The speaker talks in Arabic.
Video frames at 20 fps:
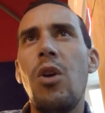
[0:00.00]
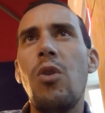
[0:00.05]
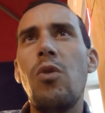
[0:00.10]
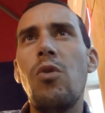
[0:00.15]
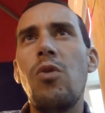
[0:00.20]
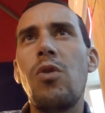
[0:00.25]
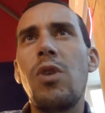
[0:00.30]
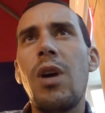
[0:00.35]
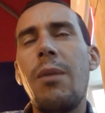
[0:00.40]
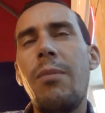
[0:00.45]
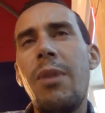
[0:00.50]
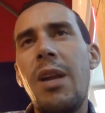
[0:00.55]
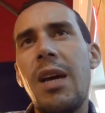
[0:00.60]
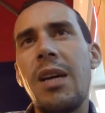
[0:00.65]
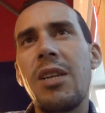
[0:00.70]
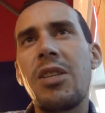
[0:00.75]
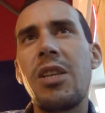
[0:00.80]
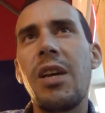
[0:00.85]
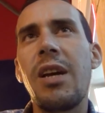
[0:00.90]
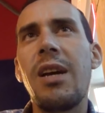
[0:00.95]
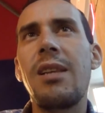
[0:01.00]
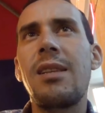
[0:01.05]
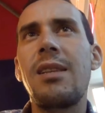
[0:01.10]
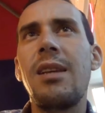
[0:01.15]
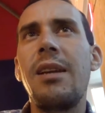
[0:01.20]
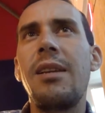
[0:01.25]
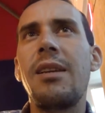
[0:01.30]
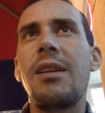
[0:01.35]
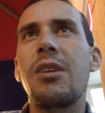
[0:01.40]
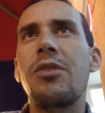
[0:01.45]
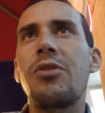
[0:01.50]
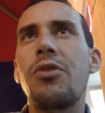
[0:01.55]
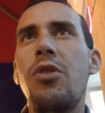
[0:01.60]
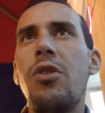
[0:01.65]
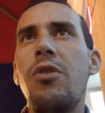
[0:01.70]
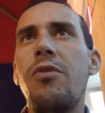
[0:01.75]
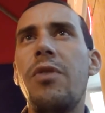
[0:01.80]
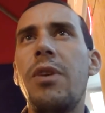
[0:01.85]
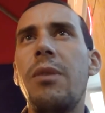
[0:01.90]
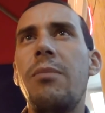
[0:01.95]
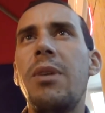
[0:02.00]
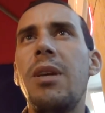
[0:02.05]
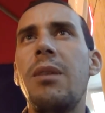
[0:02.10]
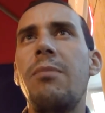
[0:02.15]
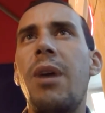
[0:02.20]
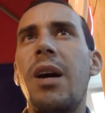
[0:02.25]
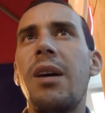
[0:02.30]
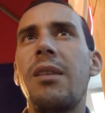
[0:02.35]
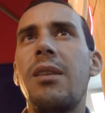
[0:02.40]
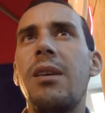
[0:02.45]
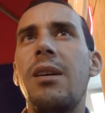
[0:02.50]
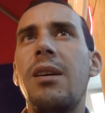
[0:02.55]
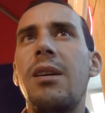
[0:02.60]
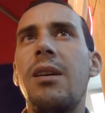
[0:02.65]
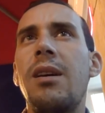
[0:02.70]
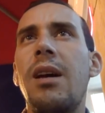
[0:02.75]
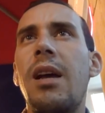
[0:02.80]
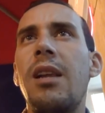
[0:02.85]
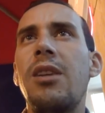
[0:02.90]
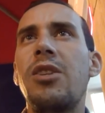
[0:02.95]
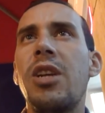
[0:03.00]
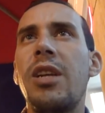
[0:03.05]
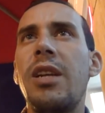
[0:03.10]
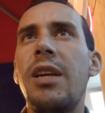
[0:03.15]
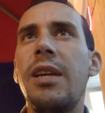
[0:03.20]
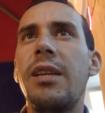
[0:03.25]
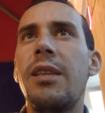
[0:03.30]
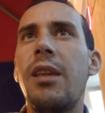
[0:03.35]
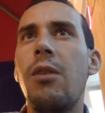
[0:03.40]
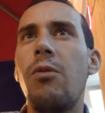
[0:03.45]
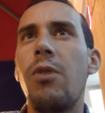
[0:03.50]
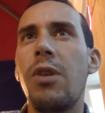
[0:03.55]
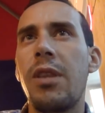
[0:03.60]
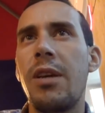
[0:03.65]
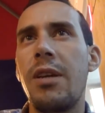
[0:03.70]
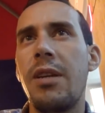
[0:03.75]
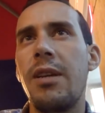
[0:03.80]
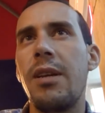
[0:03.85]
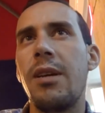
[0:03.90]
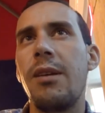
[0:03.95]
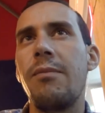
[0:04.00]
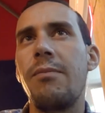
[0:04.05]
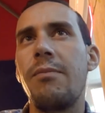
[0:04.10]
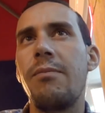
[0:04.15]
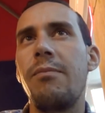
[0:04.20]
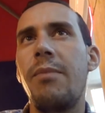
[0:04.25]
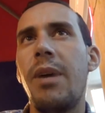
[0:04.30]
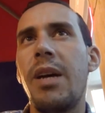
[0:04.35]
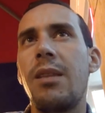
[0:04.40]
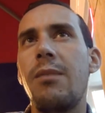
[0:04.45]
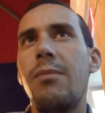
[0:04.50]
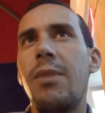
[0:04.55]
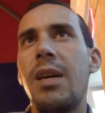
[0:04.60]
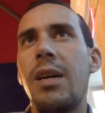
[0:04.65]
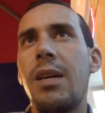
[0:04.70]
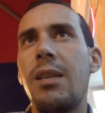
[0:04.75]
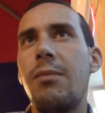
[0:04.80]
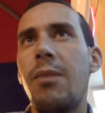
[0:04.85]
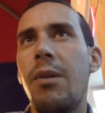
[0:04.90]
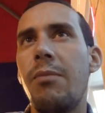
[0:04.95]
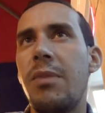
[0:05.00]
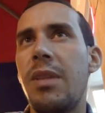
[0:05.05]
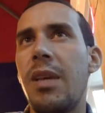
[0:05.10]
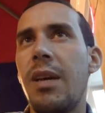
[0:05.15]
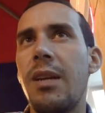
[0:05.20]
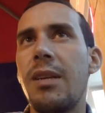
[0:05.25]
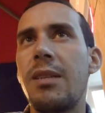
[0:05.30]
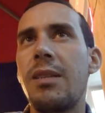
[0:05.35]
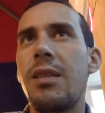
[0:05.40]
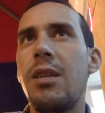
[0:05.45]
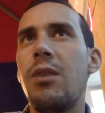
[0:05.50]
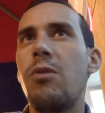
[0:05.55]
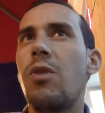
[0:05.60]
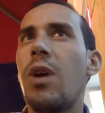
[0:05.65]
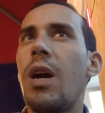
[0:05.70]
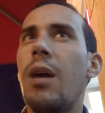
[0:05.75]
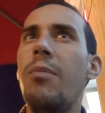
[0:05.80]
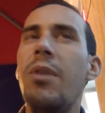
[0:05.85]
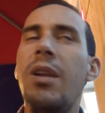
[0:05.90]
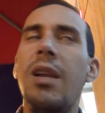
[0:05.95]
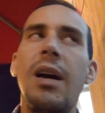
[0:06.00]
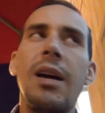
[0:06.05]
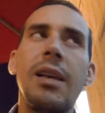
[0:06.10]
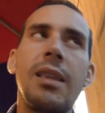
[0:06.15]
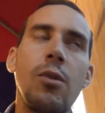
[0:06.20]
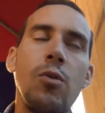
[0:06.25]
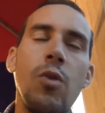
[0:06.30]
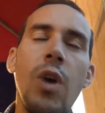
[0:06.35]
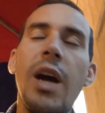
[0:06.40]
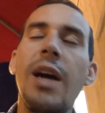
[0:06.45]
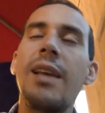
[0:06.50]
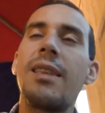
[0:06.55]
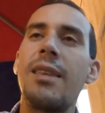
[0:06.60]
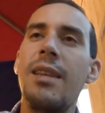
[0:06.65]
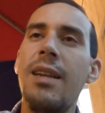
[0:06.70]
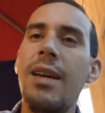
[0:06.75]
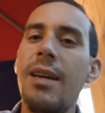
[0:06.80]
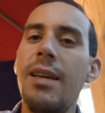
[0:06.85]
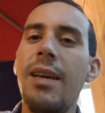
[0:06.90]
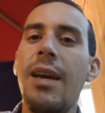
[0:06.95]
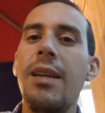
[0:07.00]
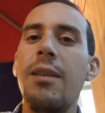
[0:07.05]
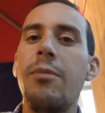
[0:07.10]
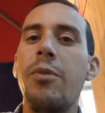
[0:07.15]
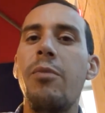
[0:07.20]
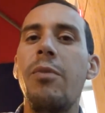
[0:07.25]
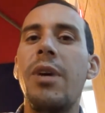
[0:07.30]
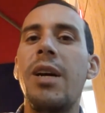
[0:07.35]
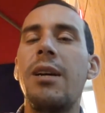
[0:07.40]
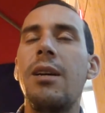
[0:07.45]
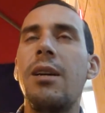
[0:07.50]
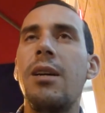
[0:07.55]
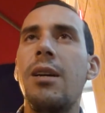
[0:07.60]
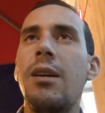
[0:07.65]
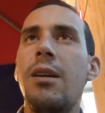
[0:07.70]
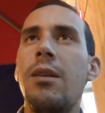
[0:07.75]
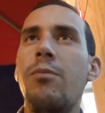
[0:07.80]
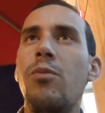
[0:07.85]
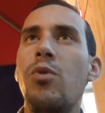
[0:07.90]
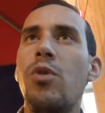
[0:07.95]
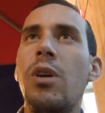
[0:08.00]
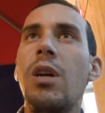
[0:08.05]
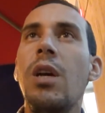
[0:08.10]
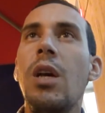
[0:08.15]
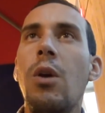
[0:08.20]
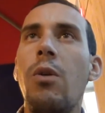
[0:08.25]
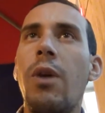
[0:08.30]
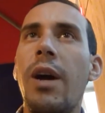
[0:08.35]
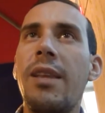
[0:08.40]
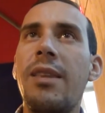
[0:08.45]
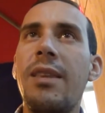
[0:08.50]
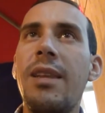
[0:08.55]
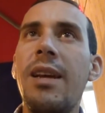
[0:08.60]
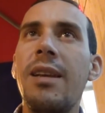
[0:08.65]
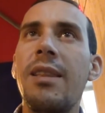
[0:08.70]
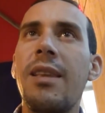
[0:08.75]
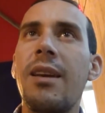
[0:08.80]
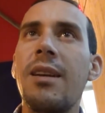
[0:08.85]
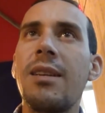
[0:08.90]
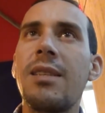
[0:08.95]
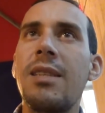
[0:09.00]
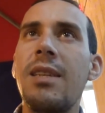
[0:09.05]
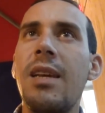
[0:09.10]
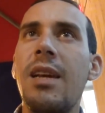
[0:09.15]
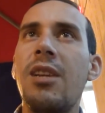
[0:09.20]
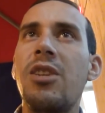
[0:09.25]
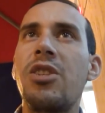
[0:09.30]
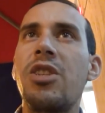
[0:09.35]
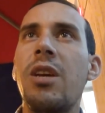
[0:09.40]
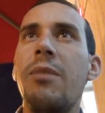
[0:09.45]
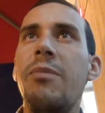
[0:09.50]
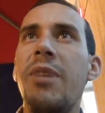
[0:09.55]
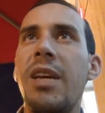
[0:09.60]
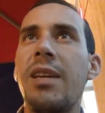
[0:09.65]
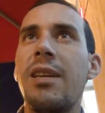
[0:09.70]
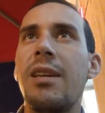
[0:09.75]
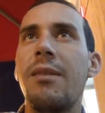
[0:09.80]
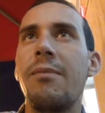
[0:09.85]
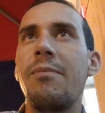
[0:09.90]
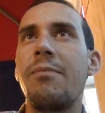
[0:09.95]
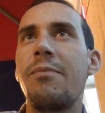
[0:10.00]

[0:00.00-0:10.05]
وقبلها اشتغلت يعني كصحفي ببعض الجرائد الوطنيه بعد ما اتممت دراستي وقبل واثناء يعني مما واثناء دراستي الجامعيه.